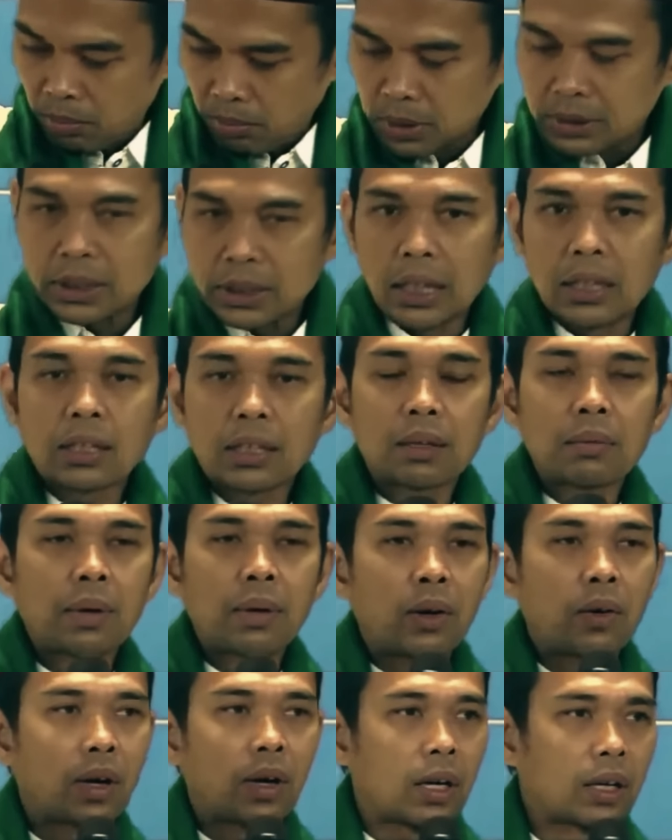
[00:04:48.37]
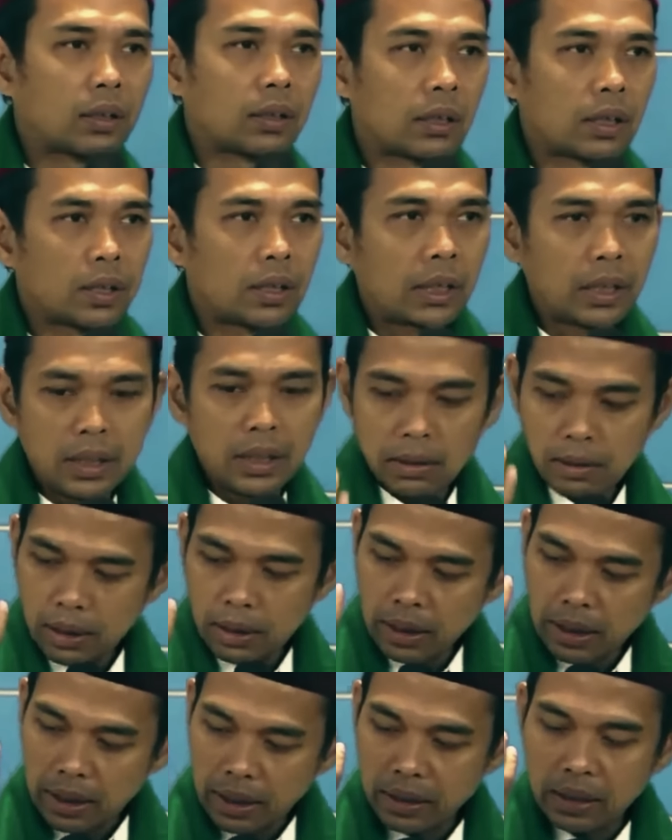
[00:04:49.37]
besar ke bawah jadi
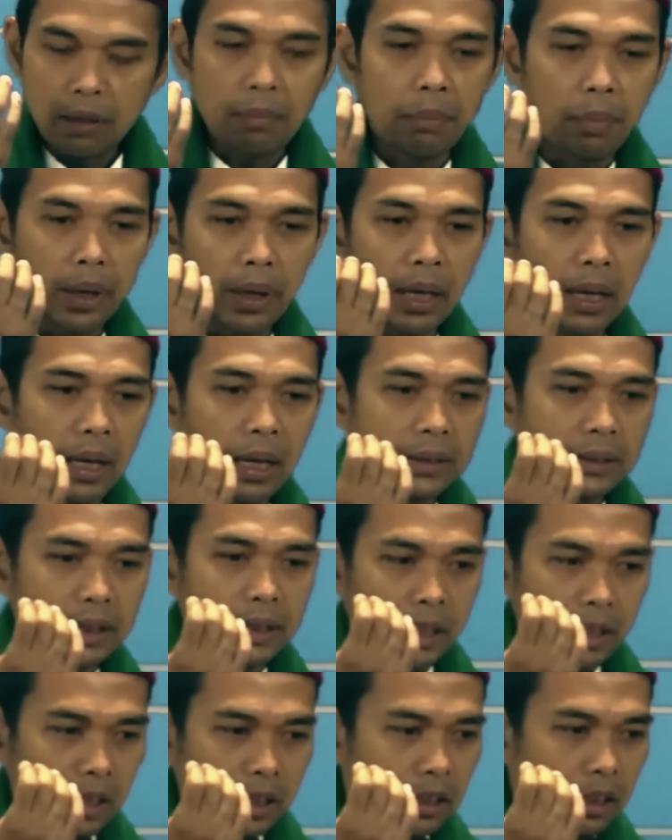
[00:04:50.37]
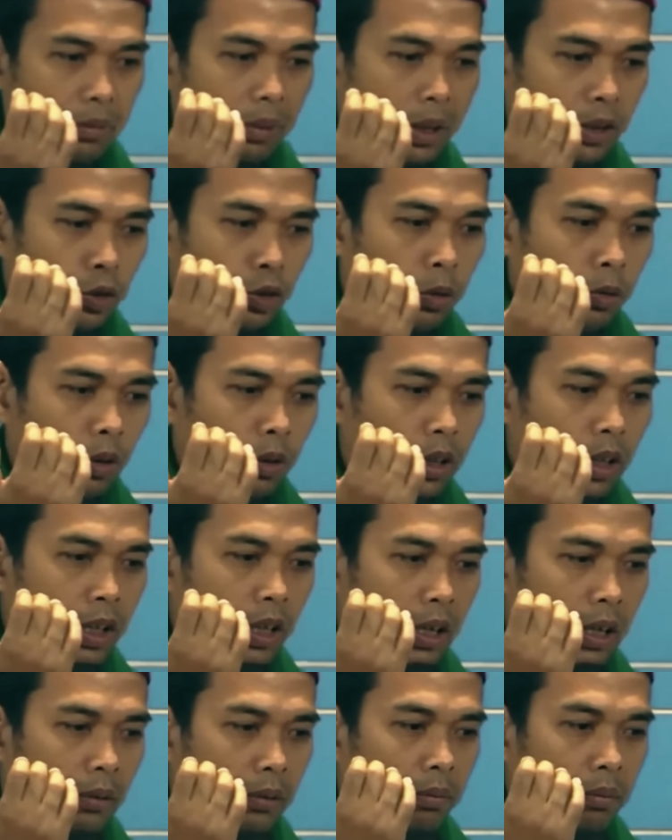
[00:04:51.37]
lengan yang pakai kancing ini termasuk
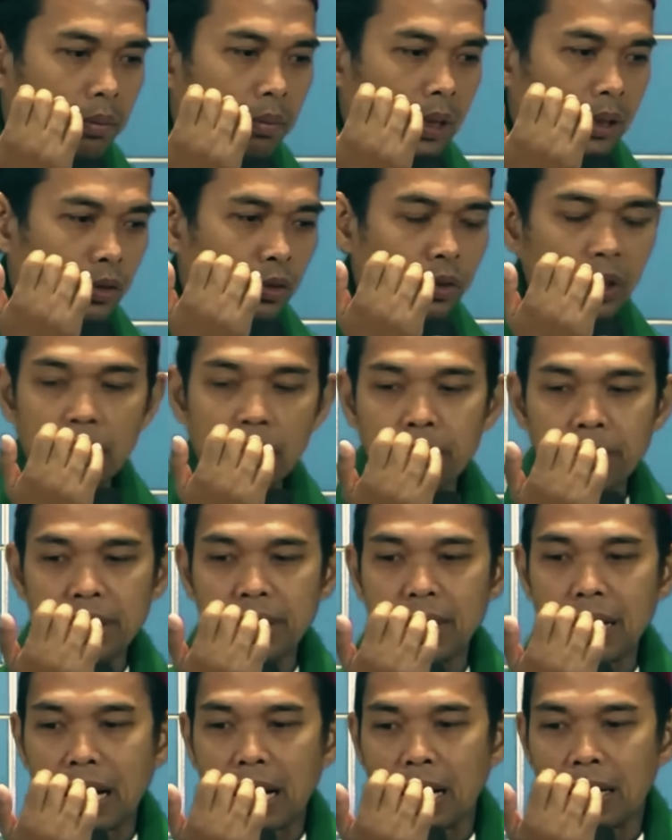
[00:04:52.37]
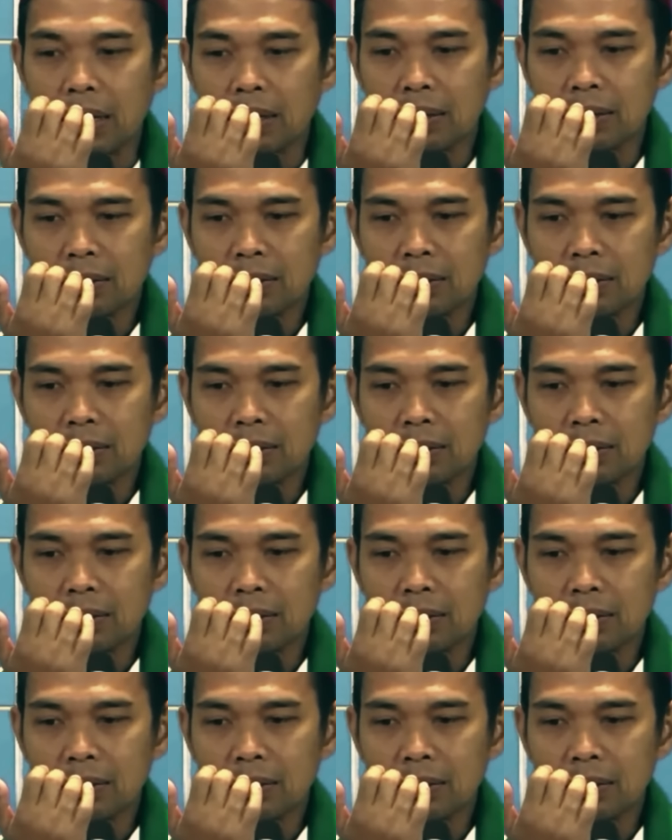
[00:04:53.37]
lengan baju yang bid'ah